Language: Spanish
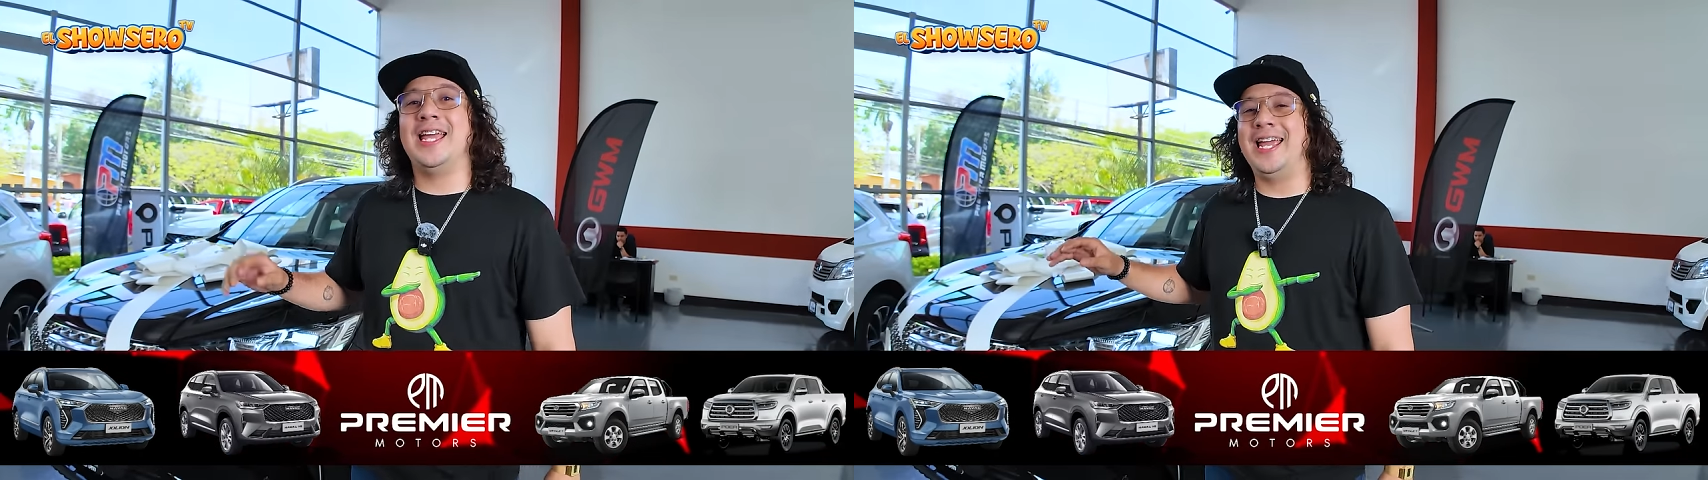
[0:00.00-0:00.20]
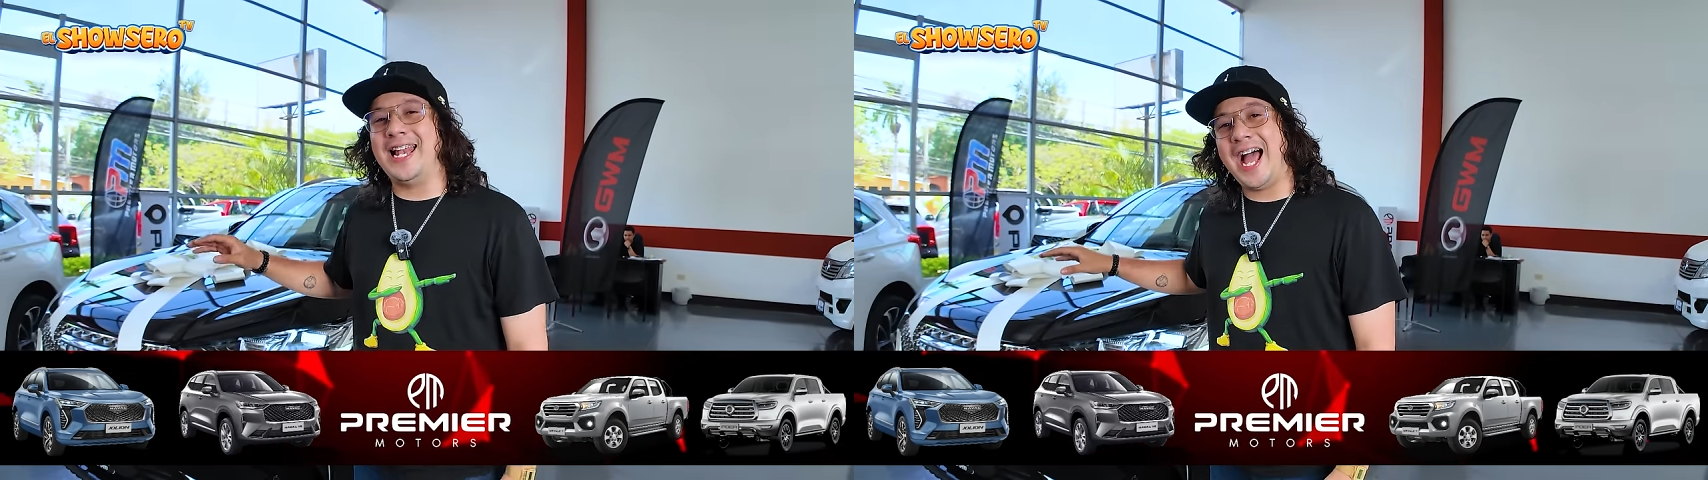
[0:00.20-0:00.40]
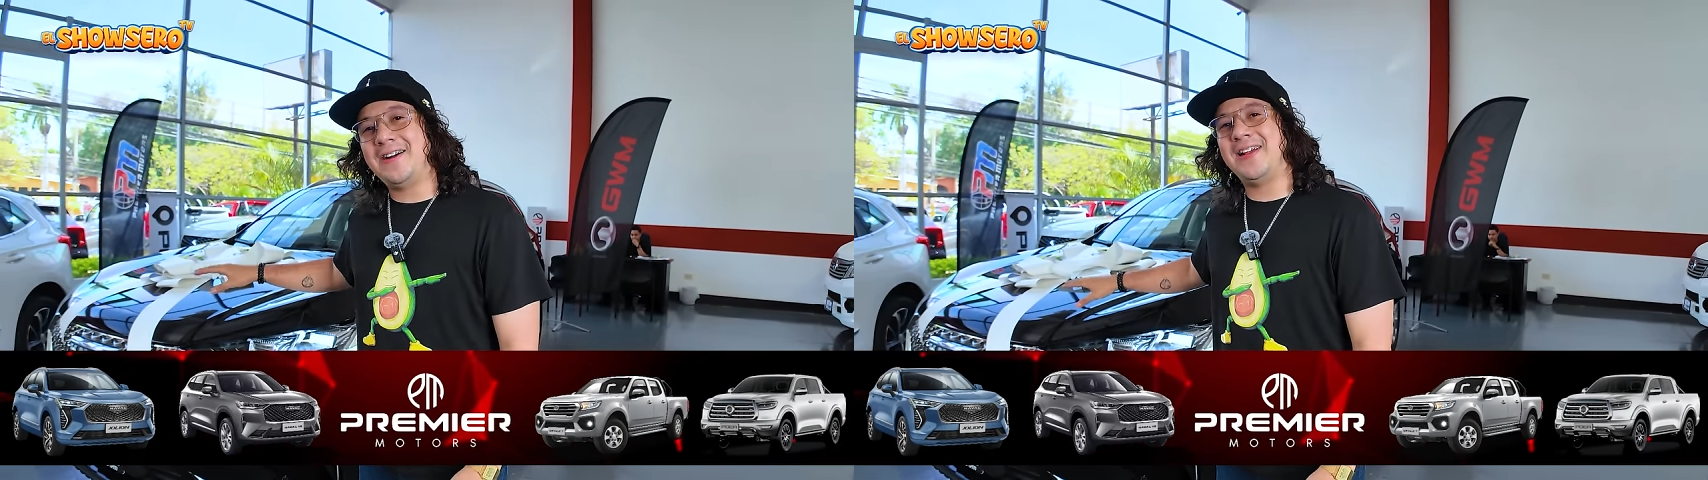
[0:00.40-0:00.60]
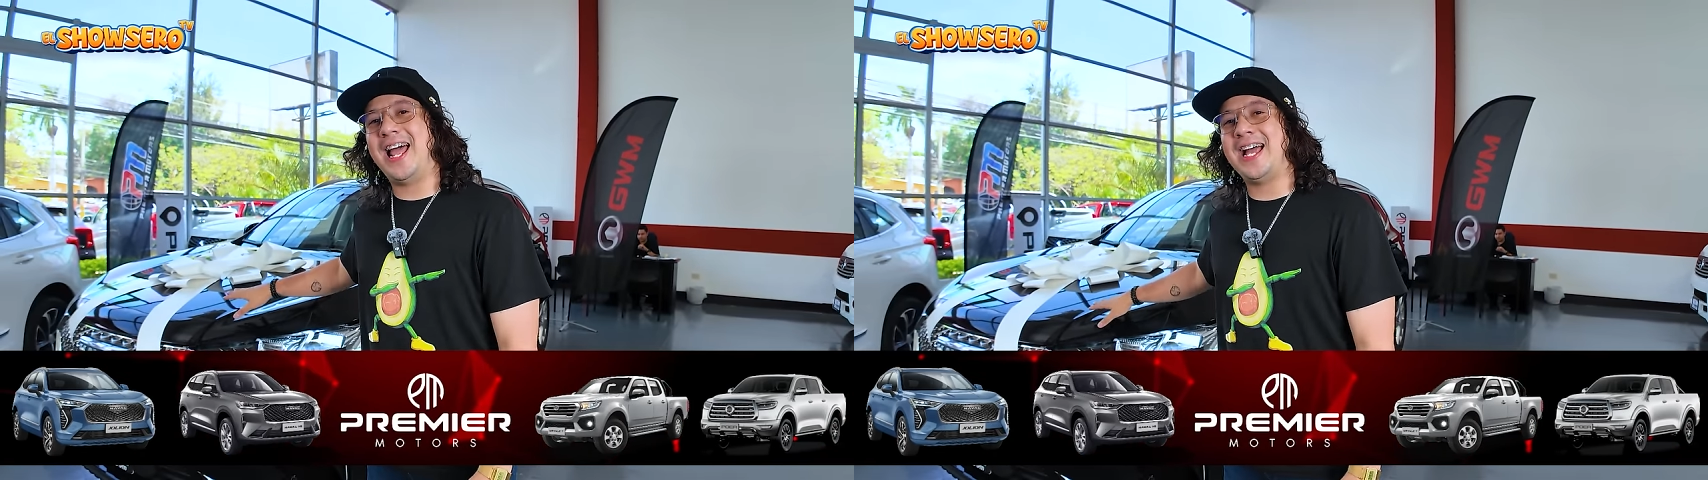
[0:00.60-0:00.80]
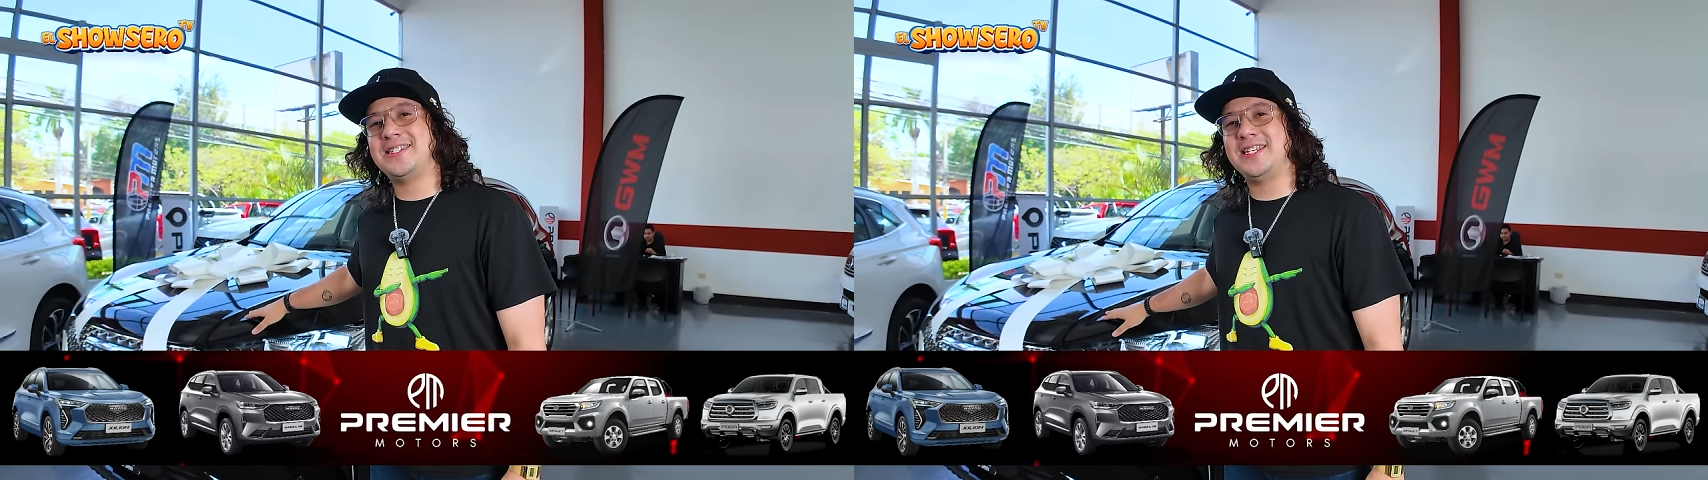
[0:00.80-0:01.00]
el Haval
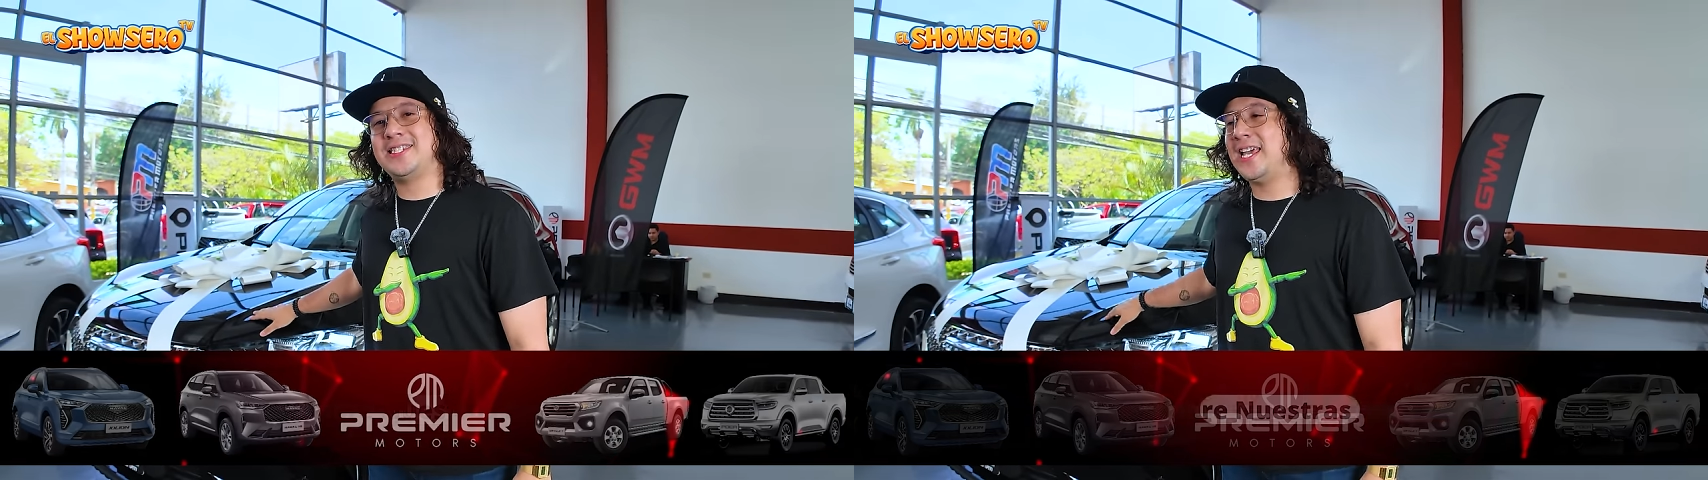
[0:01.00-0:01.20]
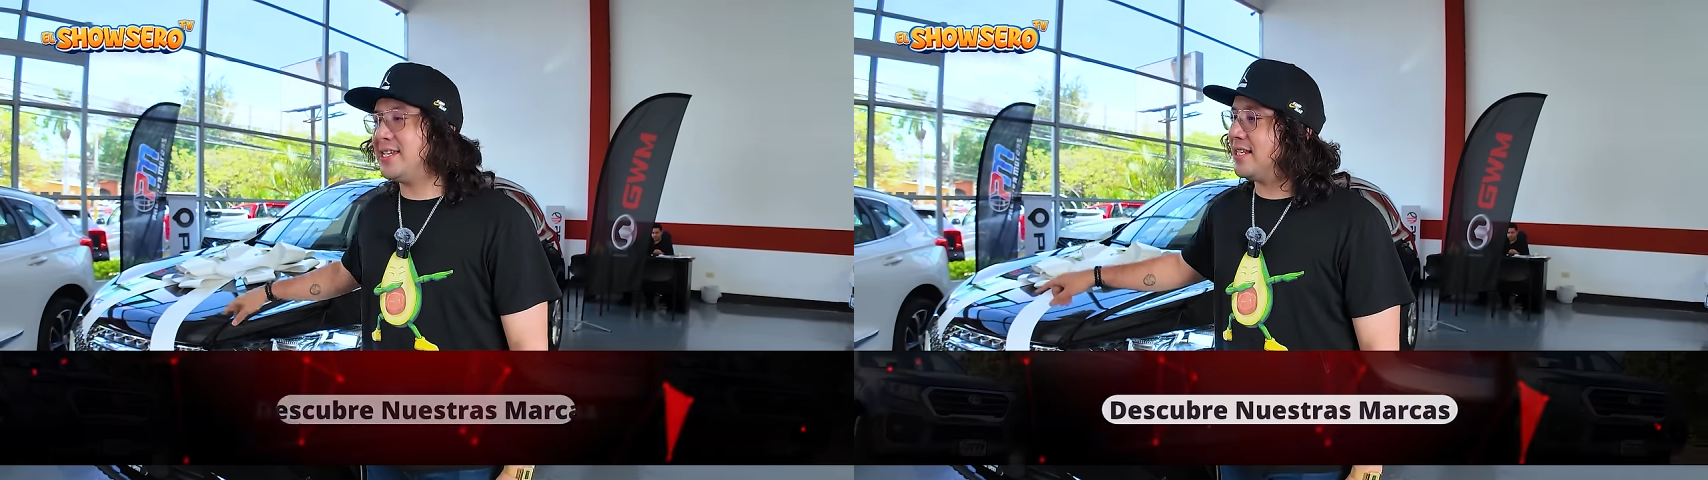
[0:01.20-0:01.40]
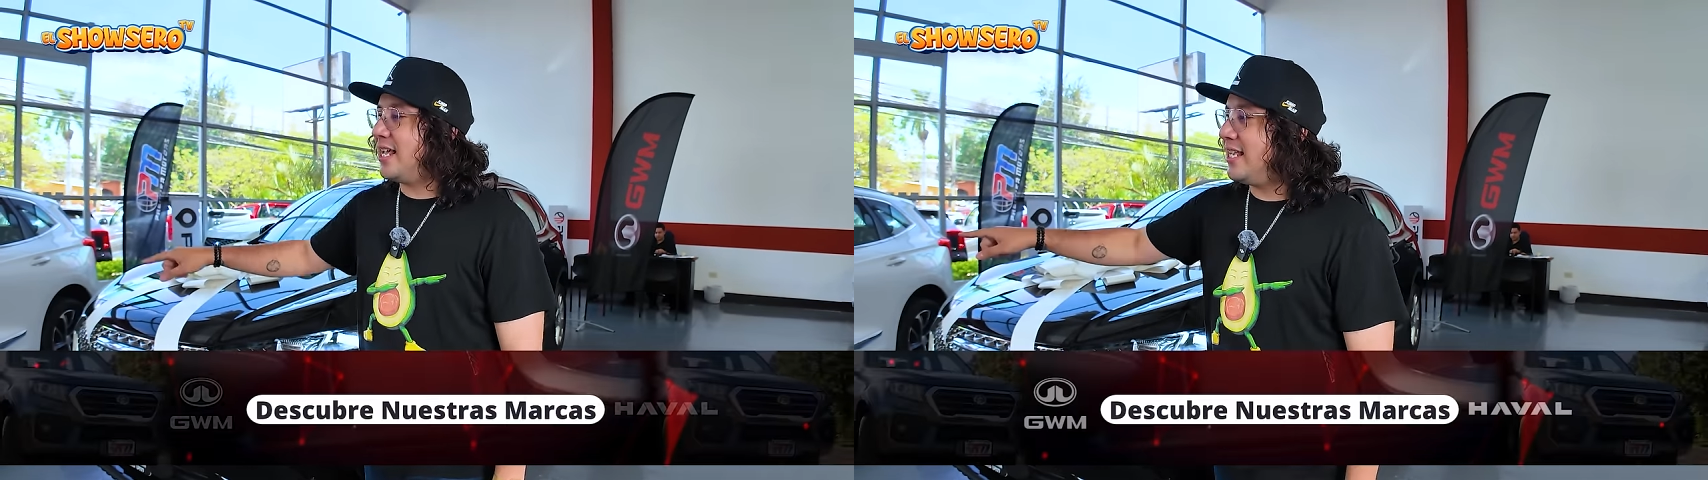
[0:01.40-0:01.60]
H6